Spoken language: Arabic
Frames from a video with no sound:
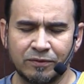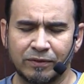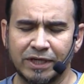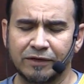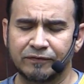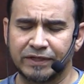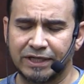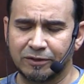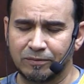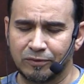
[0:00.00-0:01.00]
ويغفر
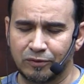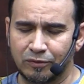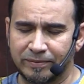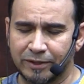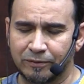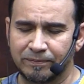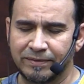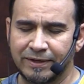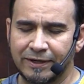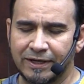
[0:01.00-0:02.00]
لكم ذنوبكم
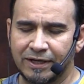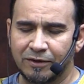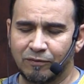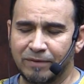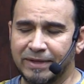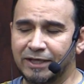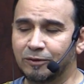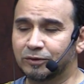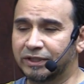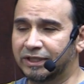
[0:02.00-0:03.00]
ومن
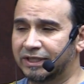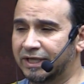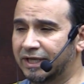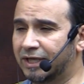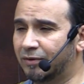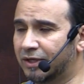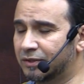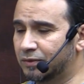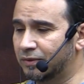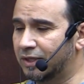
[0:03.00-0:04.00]
يطع الله
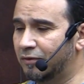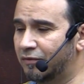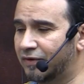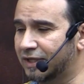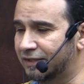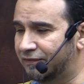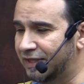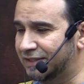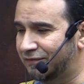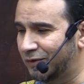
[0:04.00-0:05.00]
ورسوله فقد
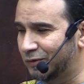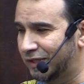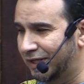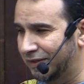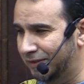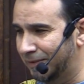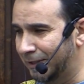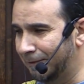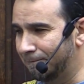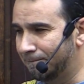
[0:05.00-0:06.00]
فاز فوزا
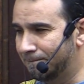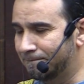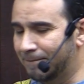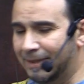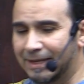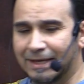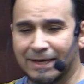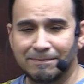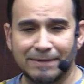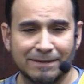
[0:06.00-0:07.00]
عظيما
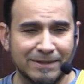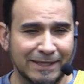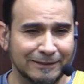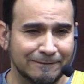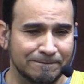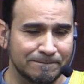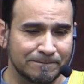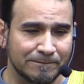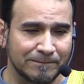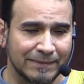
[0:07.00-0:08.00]
اما بعد
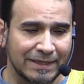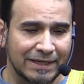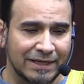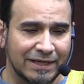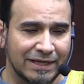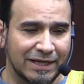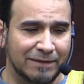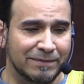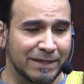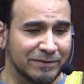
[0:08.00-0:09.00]

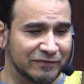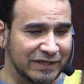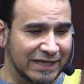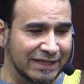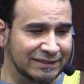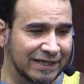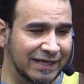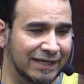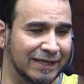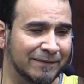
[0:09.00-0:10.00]
احبابي في الله
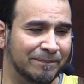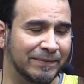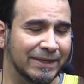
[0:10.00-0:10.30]
تعالى